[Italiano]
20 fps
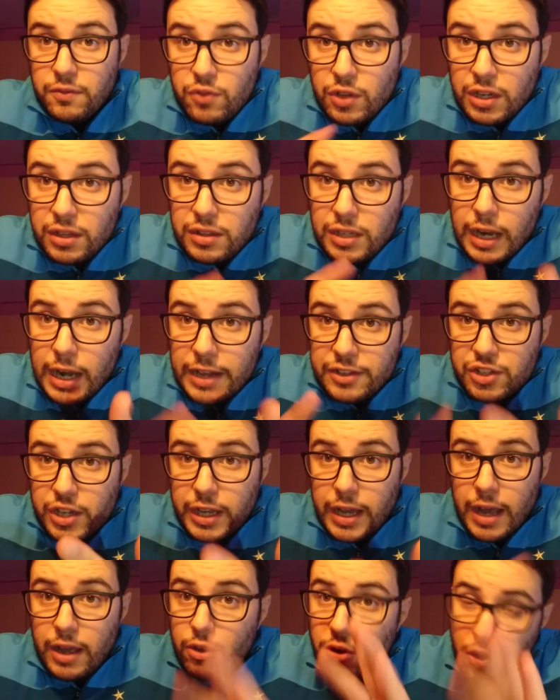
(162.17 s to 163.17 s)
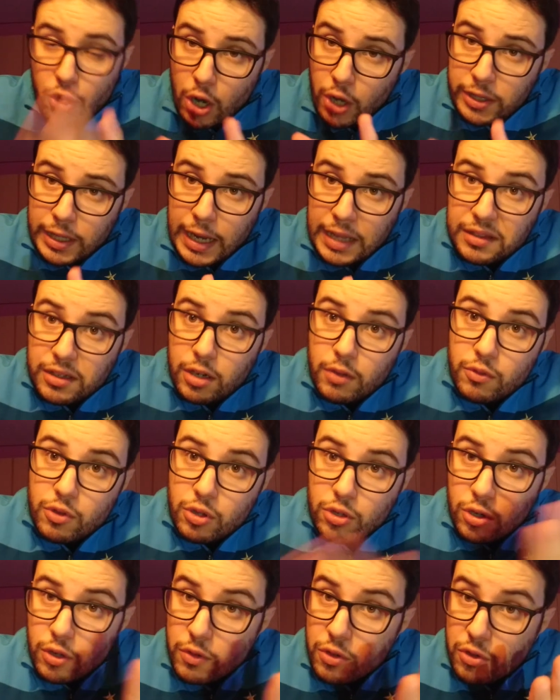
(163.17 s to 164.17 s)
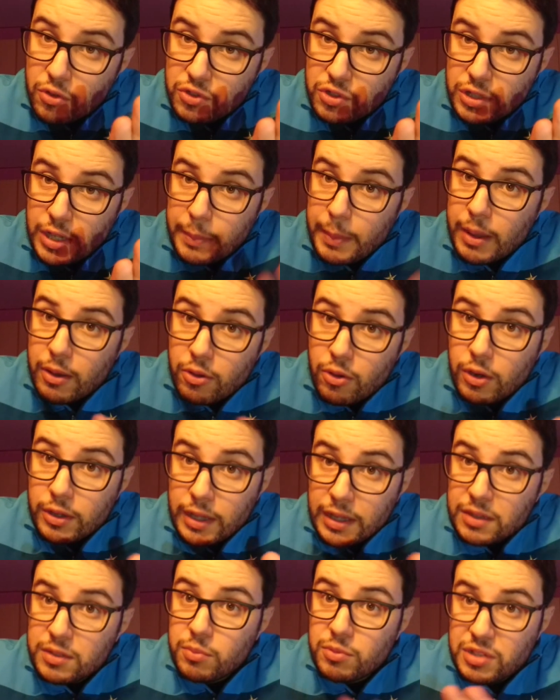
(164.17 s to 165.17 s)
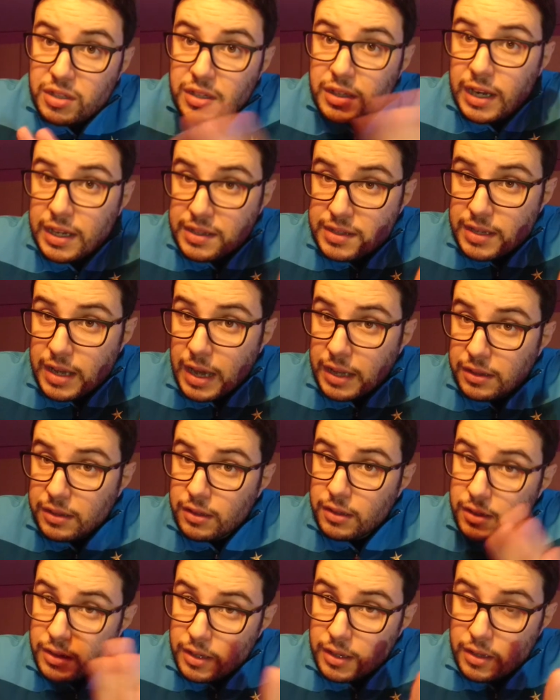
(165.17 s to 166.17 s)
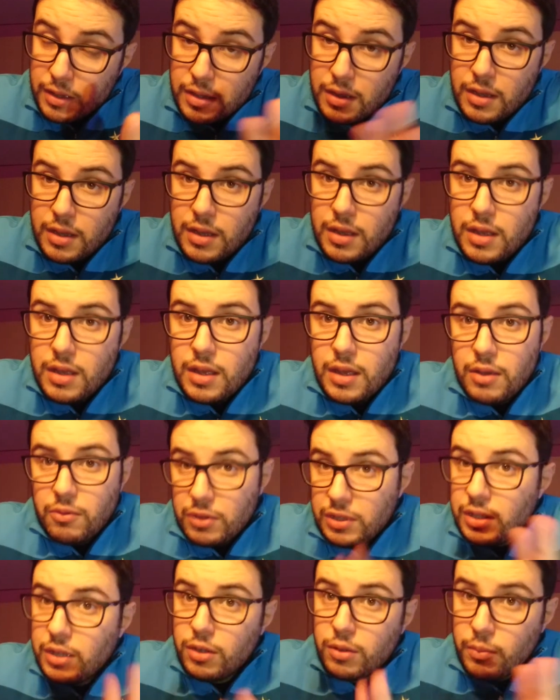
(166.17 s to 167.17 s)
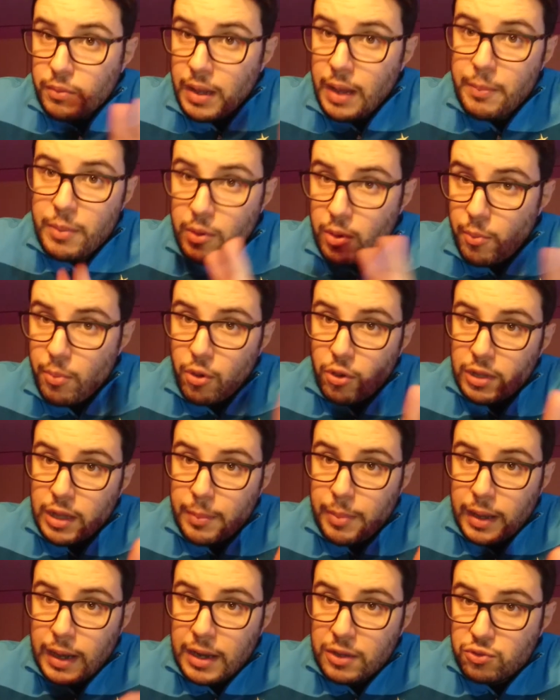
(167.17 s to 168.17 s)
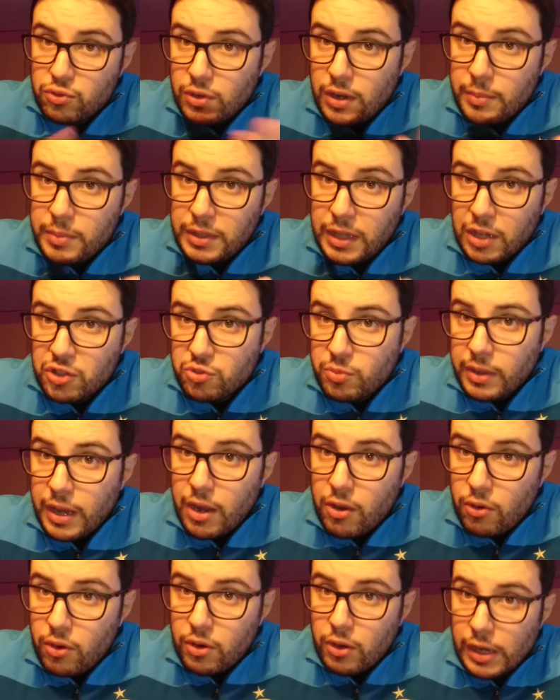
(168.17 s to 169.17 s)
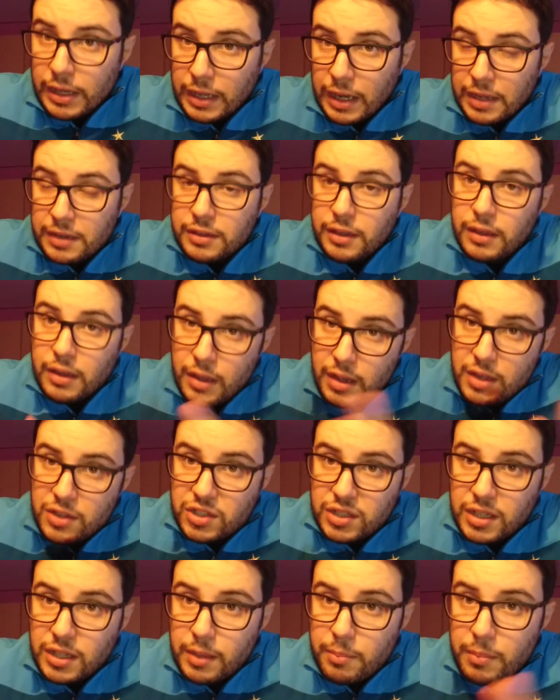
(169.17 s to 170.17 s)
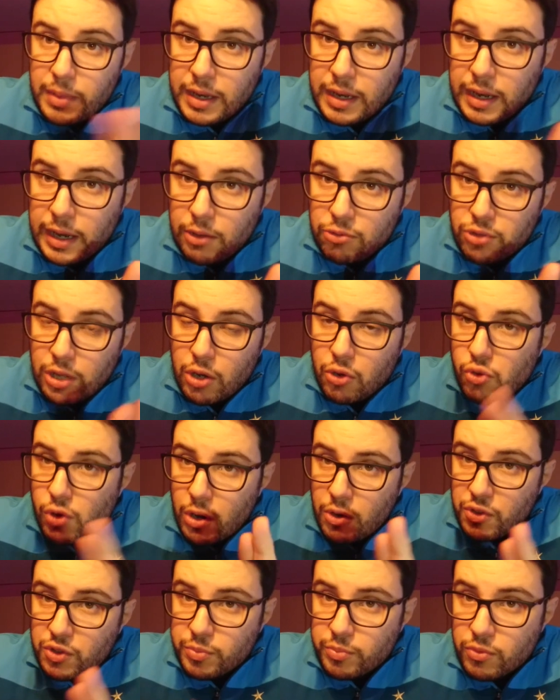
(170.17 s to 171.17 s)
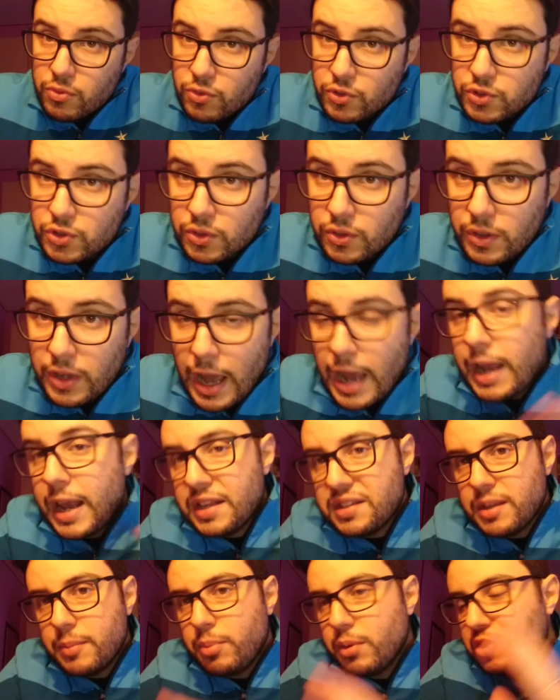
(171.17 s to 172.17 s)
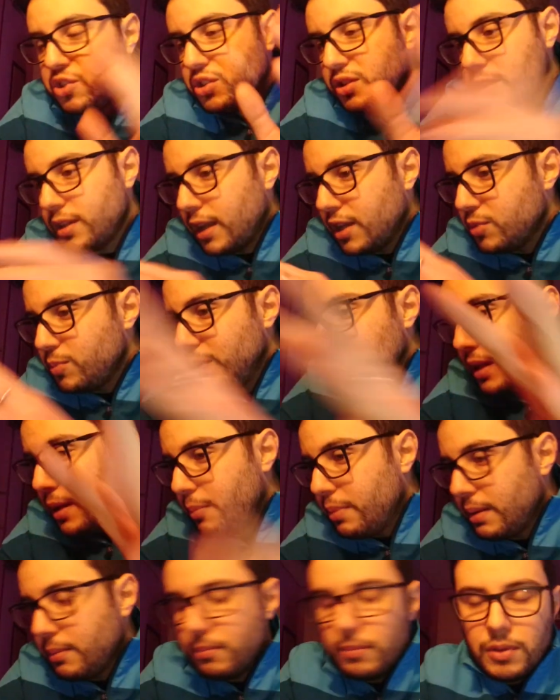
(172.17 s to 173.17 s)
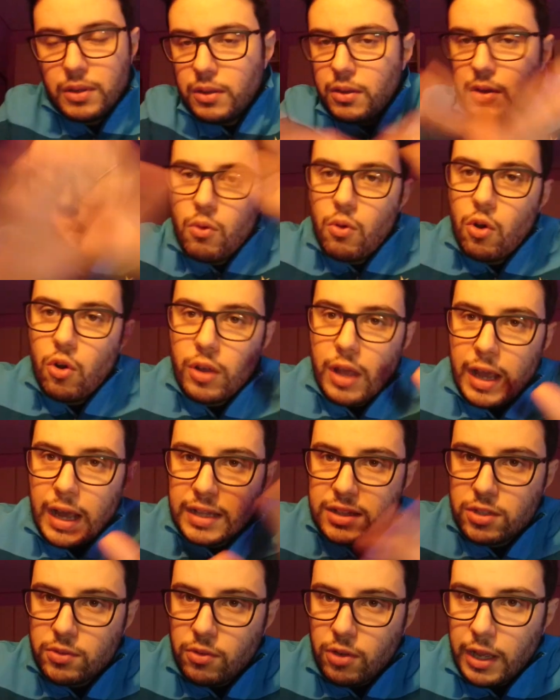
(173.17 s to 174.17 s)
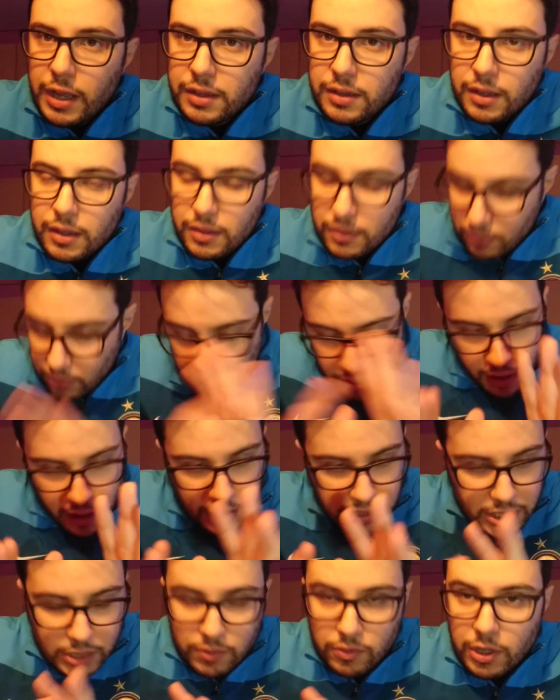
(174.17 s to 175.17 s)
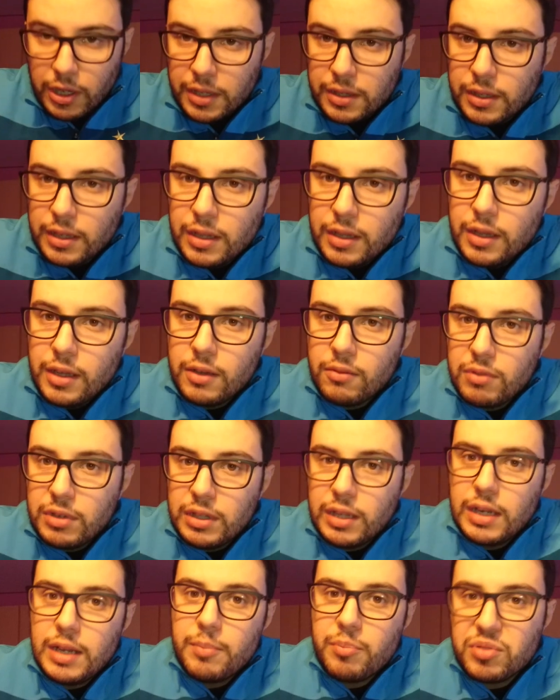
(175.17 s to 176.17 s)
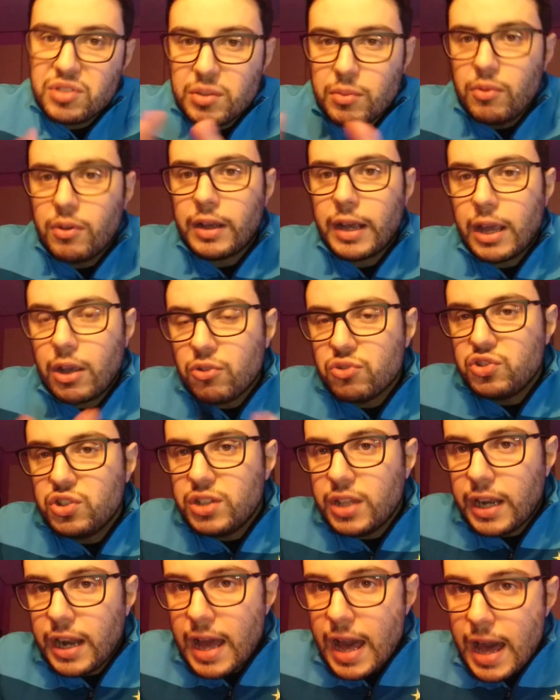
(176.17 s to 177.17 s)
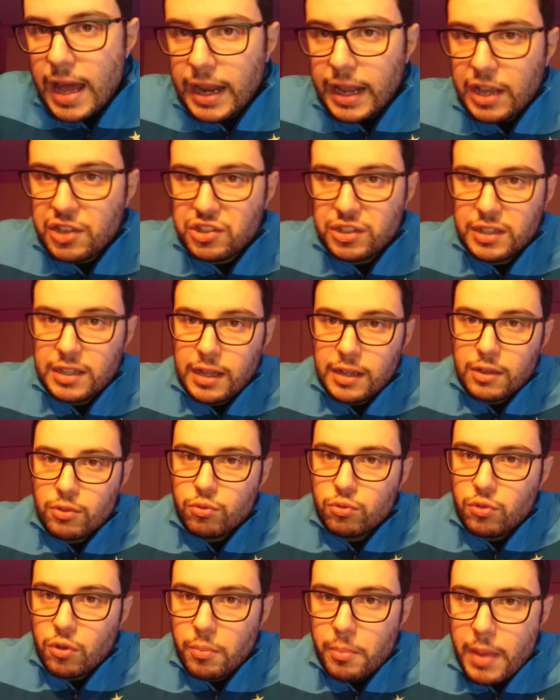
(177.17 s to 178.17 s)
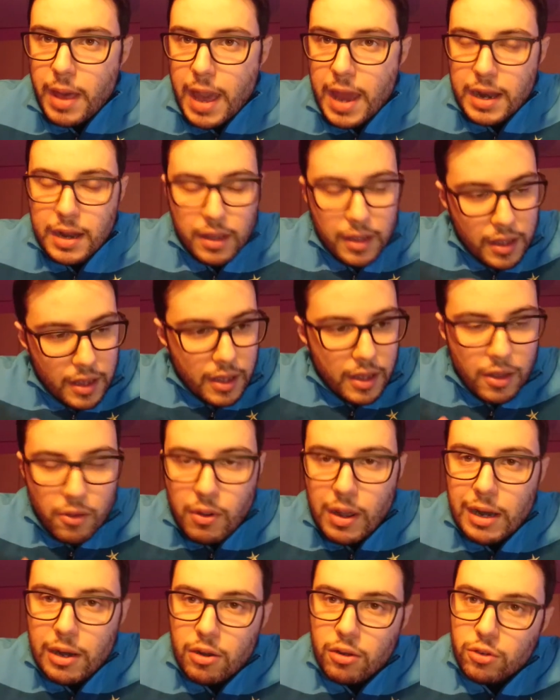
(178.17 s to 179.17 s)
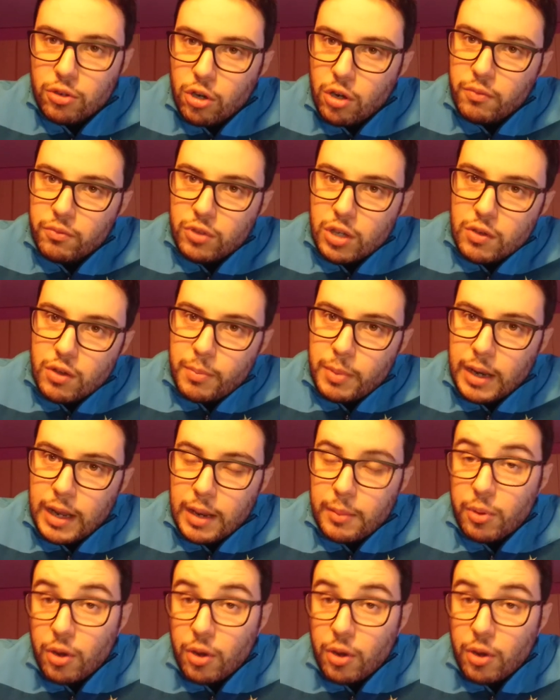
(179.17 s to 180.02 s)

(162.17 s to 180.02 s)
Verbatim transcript: Fiorentina, Lecce e Cagliari. Con l'Atalanta non, non voglio considerare perché con la l'Atalanta siamo stati graziati. Eh. Quindi abbiamo poco da parlare sull'arbitraggio perché con l'Atalanta ci è andata bene che l'autore non l'hanno espulso, anche se poi c'è stata la spinta prima. Quello che cazzo volete, quello che cazzo volete. Quindi lì possiamo anche considerare che ci è andato tutto bene, quello non, ne voglio parlare.